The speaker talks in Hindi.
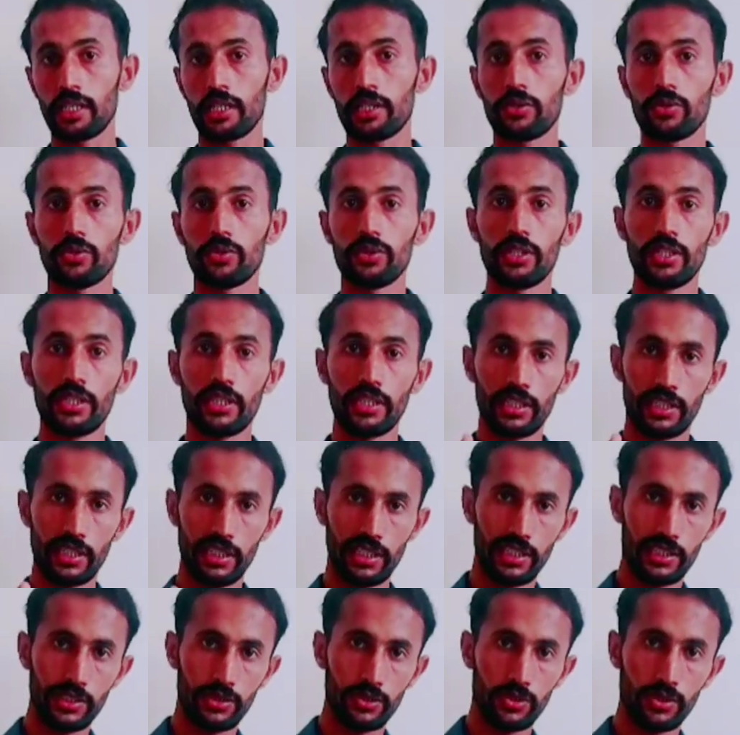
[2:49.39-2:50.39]
हैं तो ये
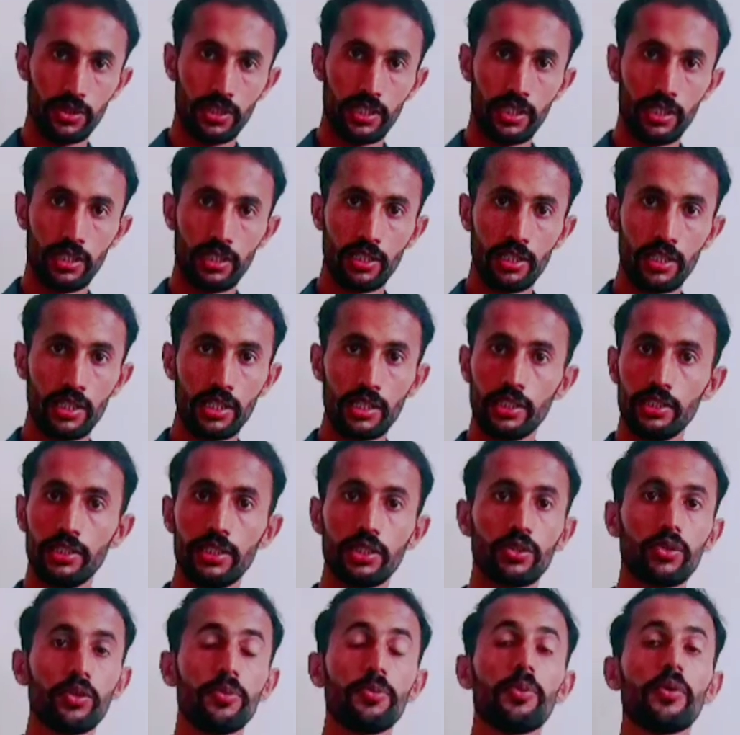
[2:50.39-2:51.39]
इनक्रीज़ होगा
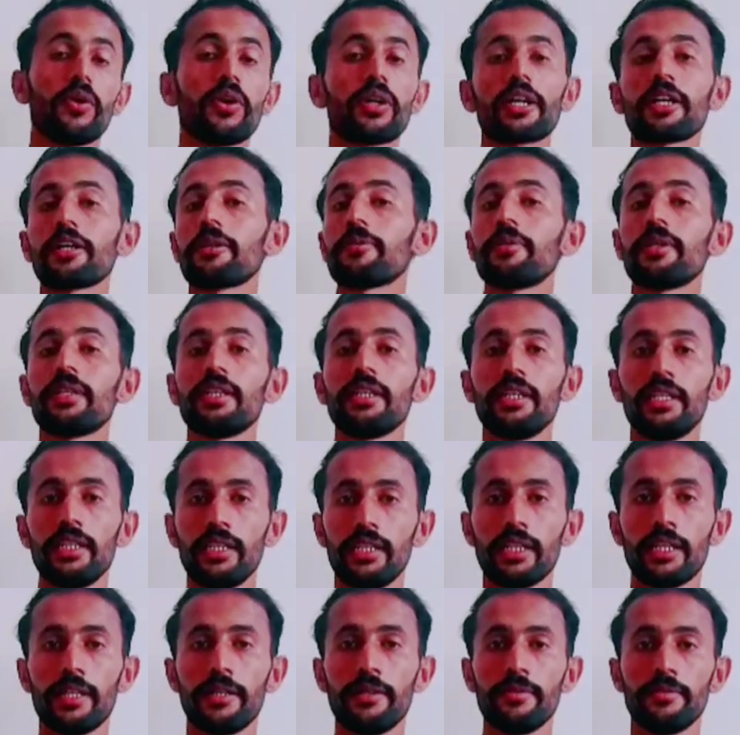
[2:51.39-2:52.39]
ये कोई पॉकेट मनी
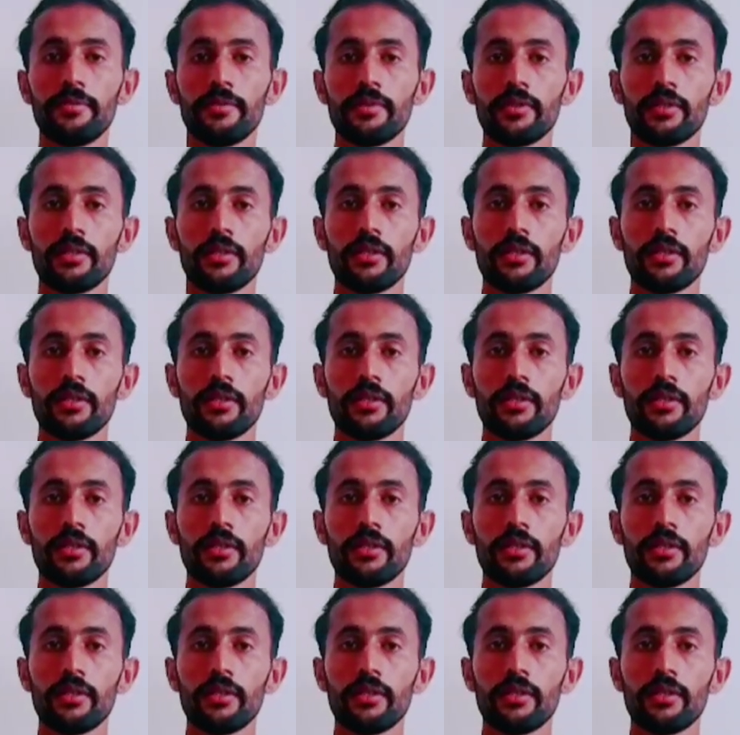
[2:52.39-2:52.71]
नहीं है